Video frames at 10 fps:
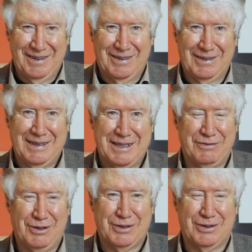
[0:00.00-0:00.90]
Und
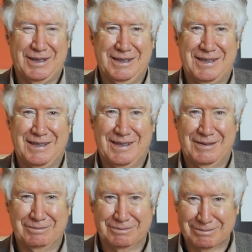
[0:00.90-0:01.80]
das Wort
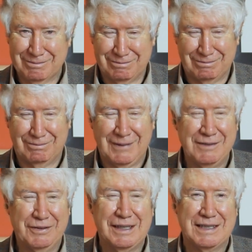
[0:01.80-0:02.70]
Gottes
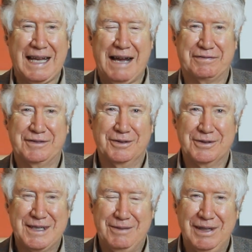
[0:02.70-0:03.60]
entwickelt Kraft in
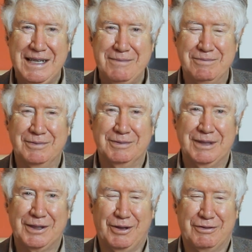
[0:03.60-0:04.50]
unserem Leben.
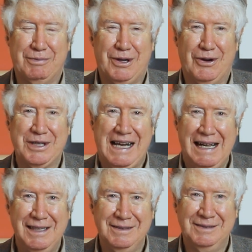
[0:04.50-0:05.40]
Ich hoffe bei euch
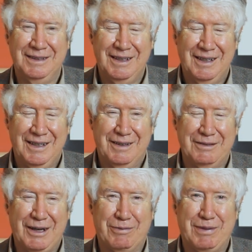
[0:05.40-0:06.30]
allen,
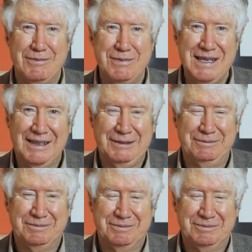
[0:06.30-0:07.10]
wie auch bei mir.